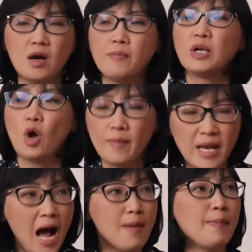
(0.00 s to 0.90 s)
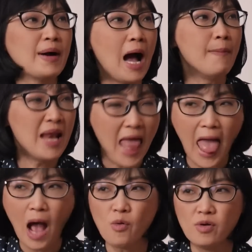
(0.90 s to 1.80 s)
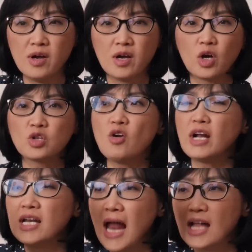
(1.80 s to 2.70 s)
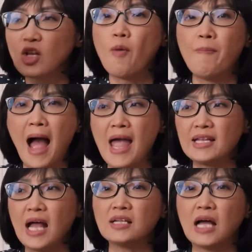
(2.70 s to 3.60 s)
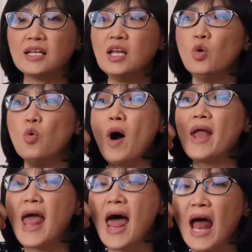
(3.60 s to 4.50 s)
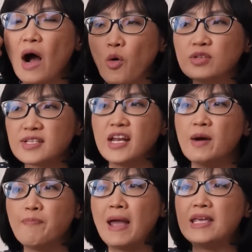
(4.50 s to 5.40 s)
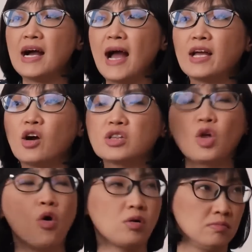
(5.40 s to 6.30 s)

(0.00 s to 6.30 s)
มันถอยไม่ได้มาประกาศไปแล้ว ก็ต้องเดินหน้าต่อไป ทั้งทั้งที่รู้ว่าในอนาคตเสนอไปยังไงก็ตก